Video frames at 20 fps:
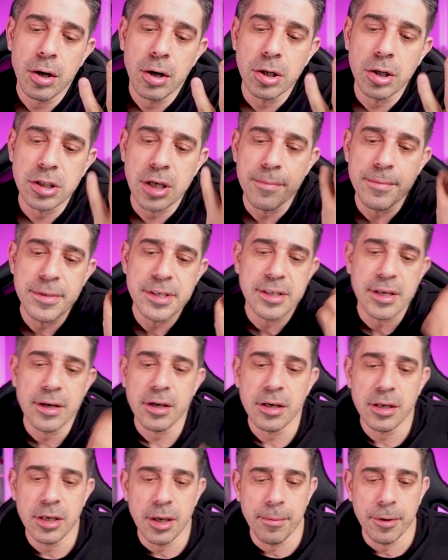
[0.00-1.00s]
O zaman biz
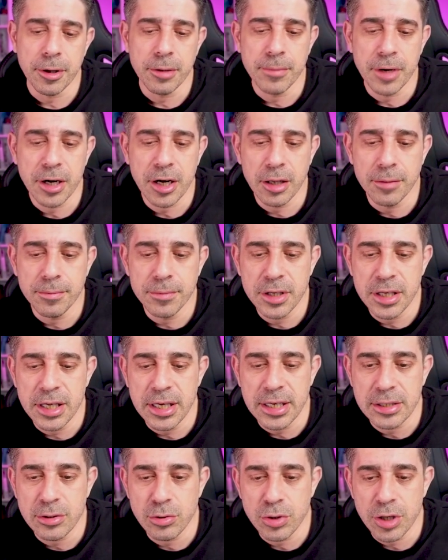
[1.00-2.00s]
de yapalım bakalım.
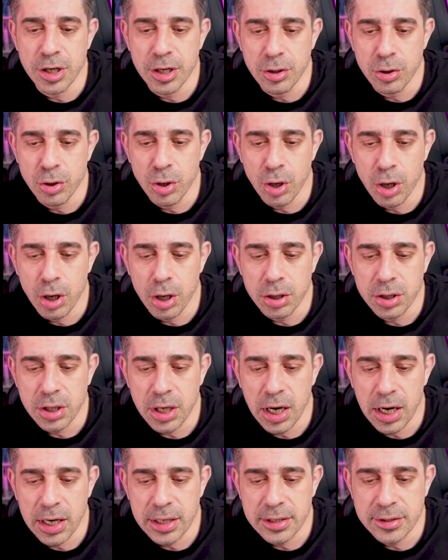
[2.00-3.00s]
x üzeri 4
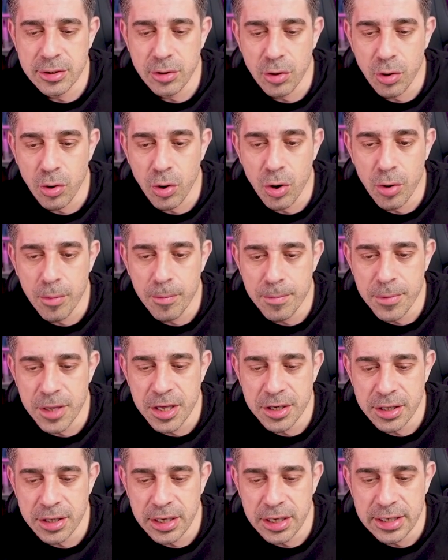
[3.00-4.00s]
artı
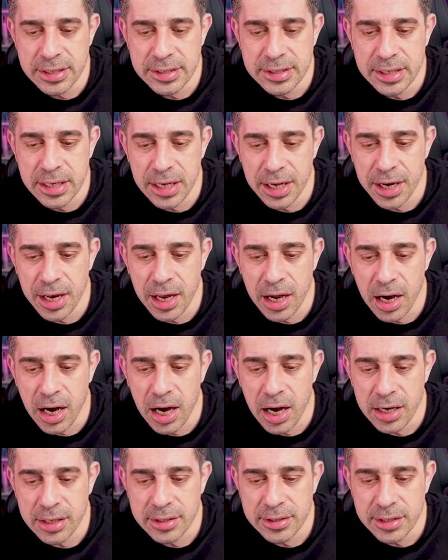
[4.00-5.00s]
11 x kare
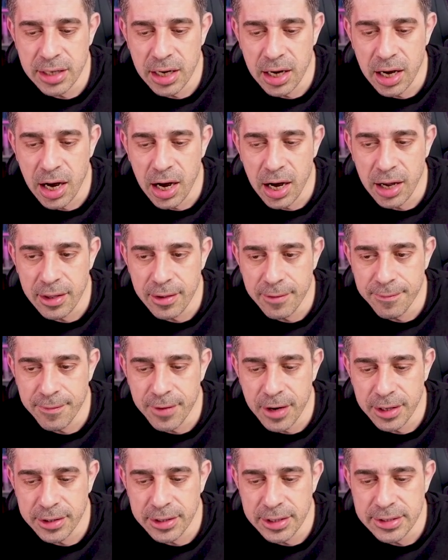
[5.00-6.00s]
artı a
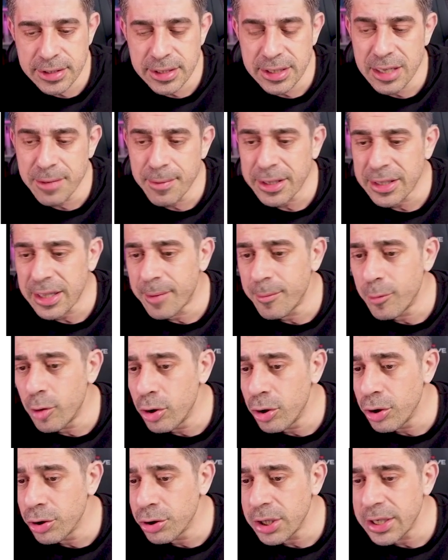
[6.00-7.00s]
ifadesi kime tam
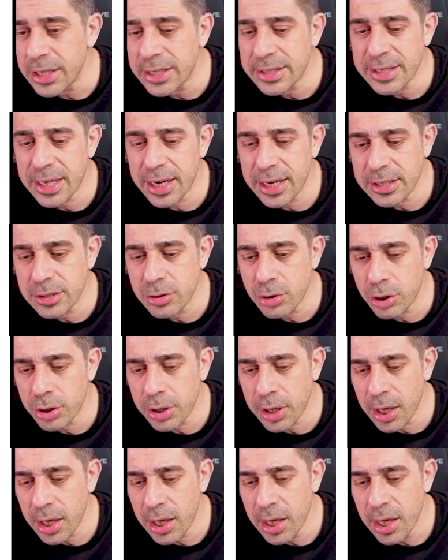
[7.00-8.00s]
bölünüyordu? x kare eksi
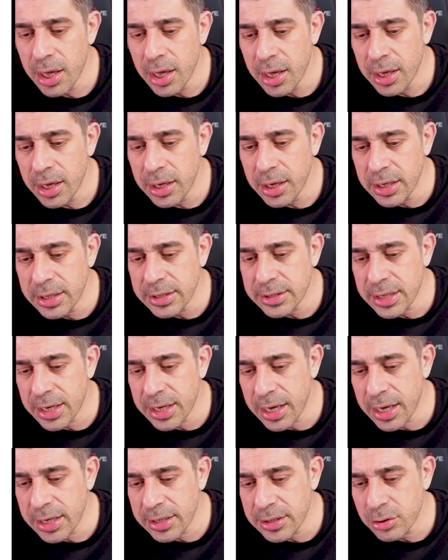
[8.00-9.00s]
4'e. x
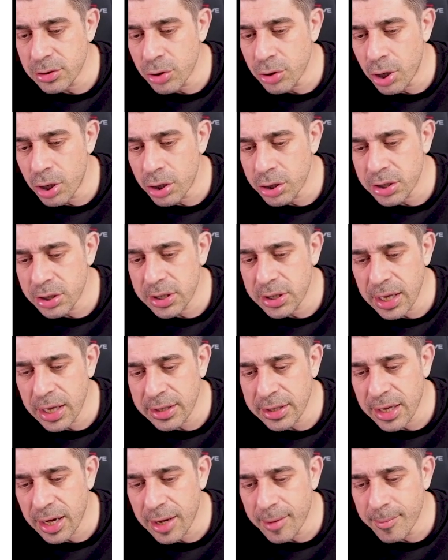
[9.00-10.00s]
eksi 4
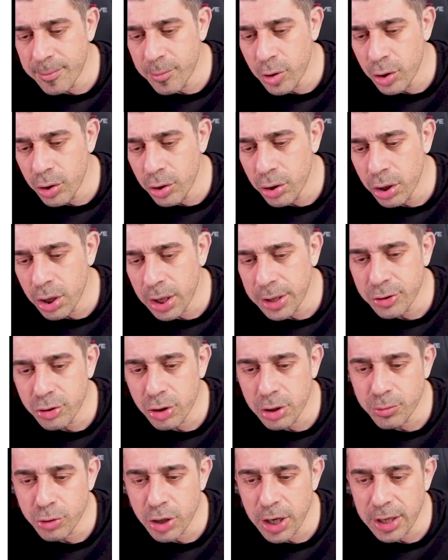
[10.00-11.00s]
de tam bölünüyor.
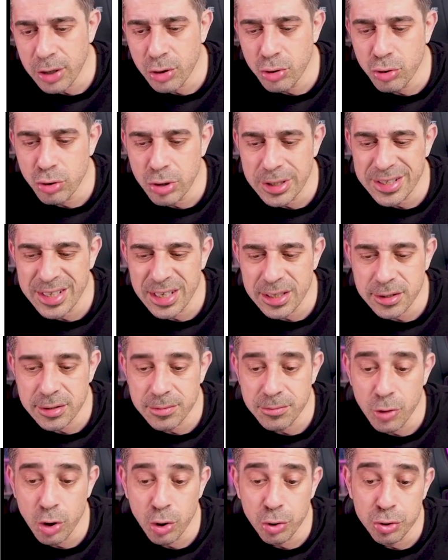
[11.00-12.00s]
Atıyorum buraya qx
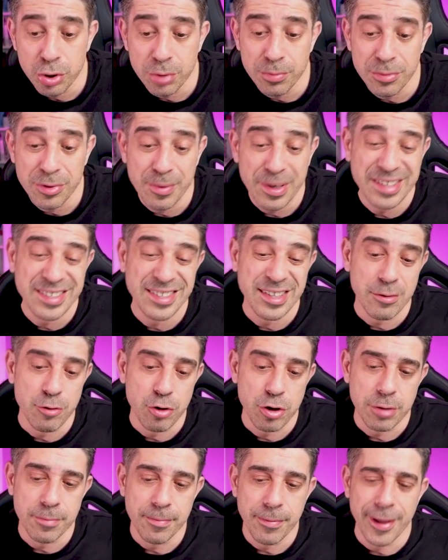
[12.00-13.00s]
yazdım. Ne olduğunu bilmek
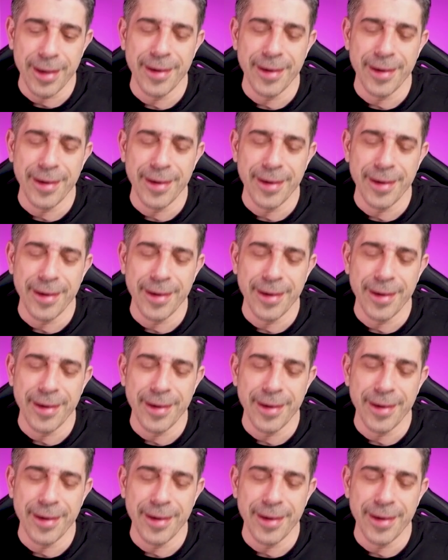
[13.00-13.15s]
istemiyorum.